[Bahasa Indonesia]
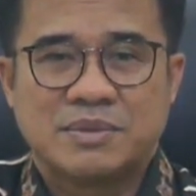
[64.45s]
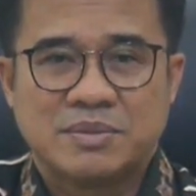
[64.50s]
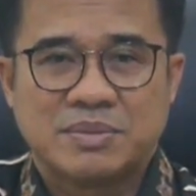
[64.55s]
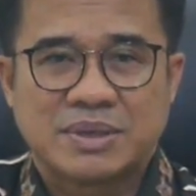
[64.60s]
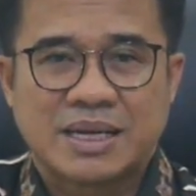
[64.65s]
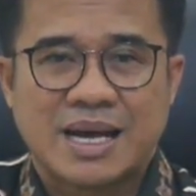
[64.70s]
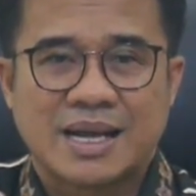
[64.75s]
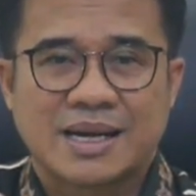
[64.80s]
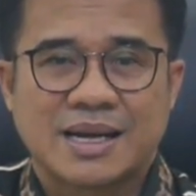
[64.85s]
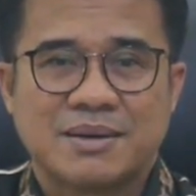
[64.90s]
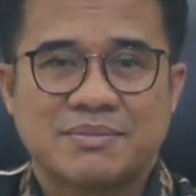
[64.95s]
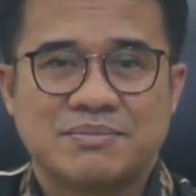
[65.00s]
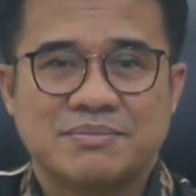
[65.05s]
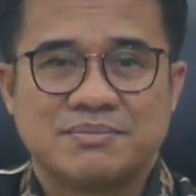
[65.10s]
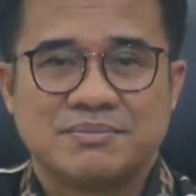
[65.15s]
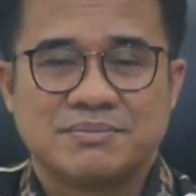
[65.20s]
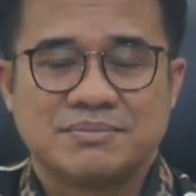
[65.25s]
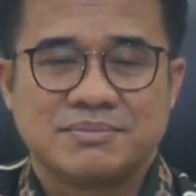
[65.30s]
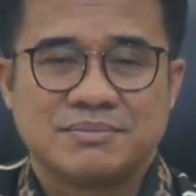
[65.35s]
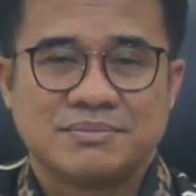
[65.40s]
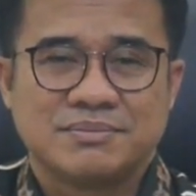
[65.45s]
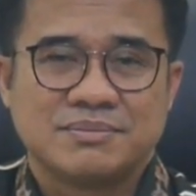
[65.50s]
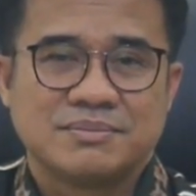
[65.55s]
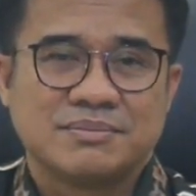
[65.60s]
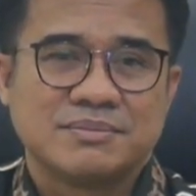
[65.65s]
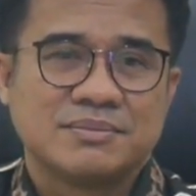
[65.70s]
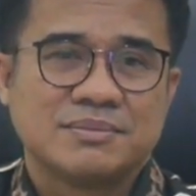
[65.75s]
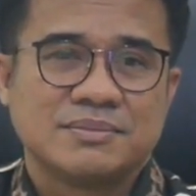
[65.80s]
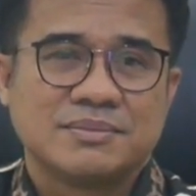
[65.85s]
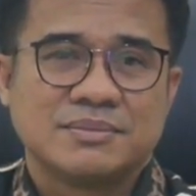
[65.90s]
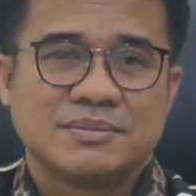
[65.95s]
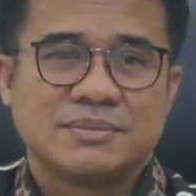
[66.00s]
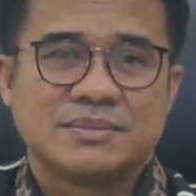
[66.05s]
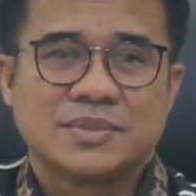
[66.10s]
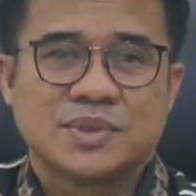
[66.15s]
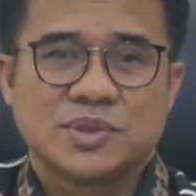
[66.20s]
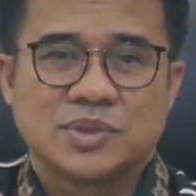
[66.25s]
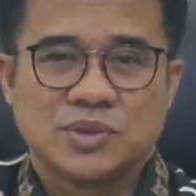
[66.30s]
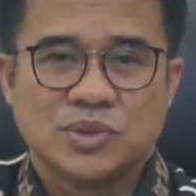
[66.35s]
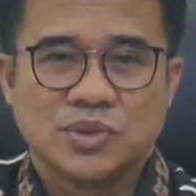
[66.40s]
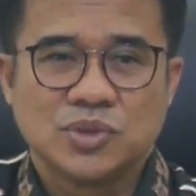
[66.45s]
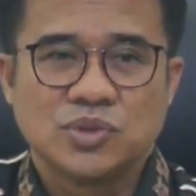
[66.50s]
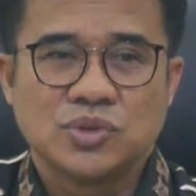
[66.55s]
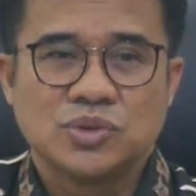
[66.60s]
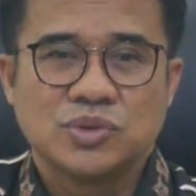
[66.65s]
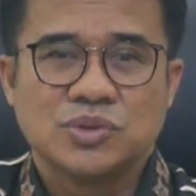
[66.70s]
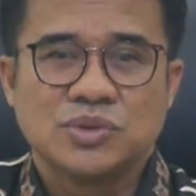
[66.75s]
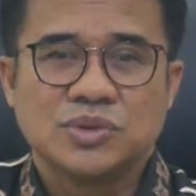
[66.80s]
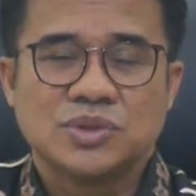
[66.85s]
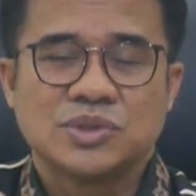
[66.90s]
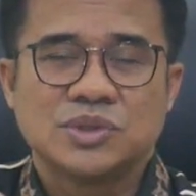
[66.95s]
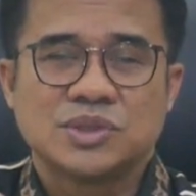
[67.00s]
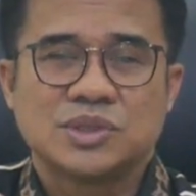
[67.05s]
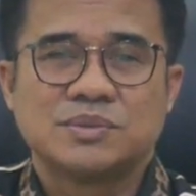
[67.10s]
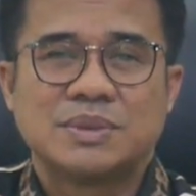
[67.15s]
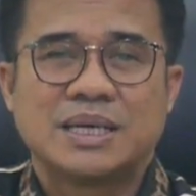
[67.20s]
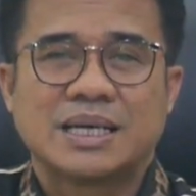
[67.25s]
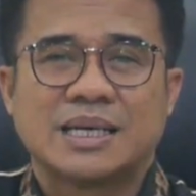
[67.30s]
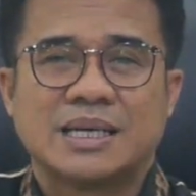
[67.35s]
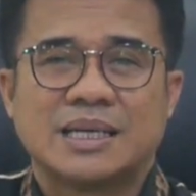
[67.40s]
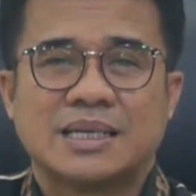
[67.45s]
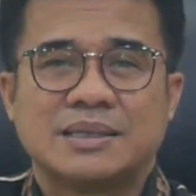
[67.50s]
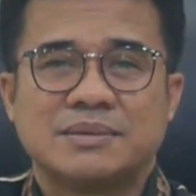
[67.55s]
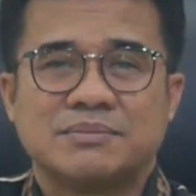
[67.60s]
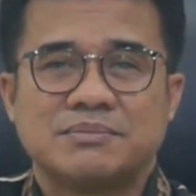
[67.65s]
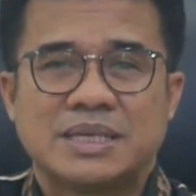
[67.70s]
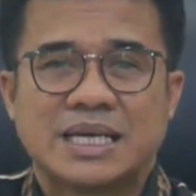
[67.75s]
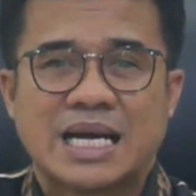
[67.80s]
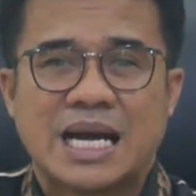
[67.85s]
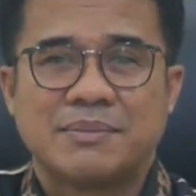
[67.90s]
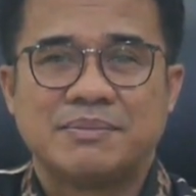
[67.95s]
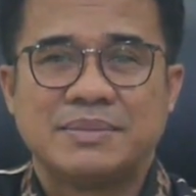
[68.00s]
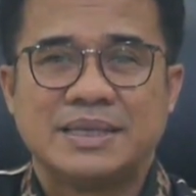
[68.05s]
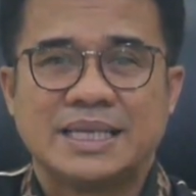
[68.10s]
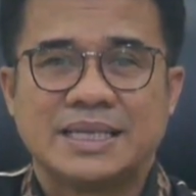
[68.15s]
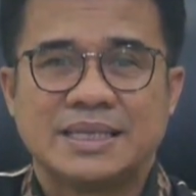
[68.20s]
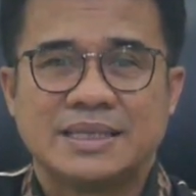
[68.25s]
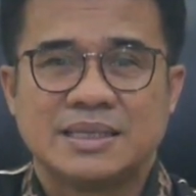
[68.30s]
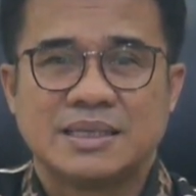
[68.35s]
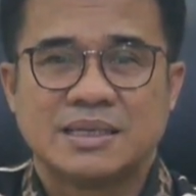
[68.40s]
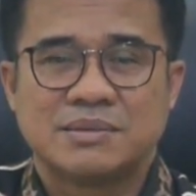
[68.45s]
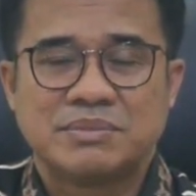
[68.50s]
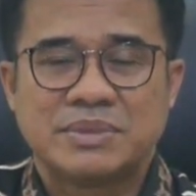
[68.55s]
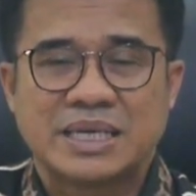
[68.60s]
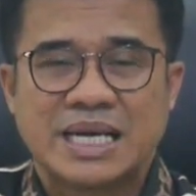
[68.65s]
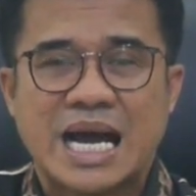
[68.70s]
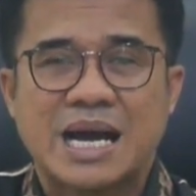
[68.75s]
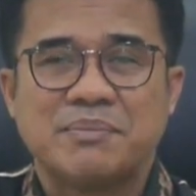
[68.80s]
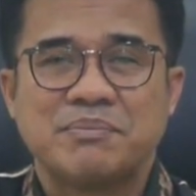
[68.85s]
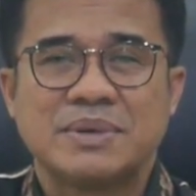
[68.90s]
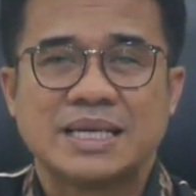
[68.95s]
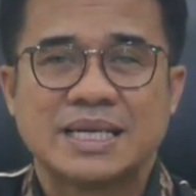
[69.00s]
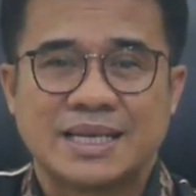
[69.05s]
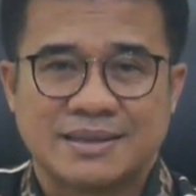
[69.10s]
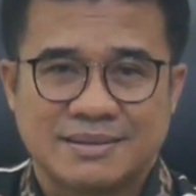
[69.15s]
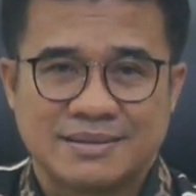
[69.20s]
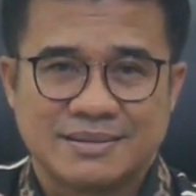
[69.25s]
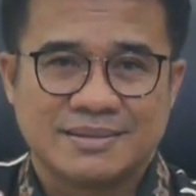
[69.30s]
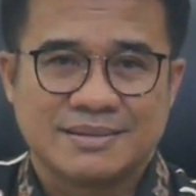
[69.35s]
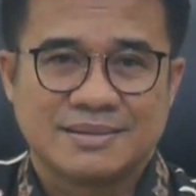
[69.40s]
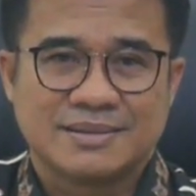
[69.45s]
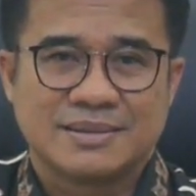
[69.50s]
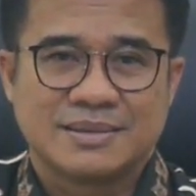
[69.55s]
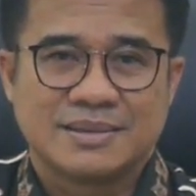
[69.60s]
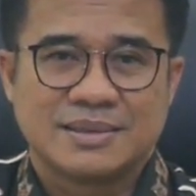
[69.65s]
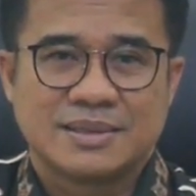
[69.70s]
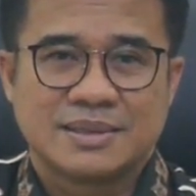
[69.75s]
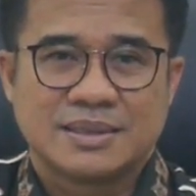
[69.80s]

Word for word: Kami berharap guru semakin mengupdate dan mengupgrade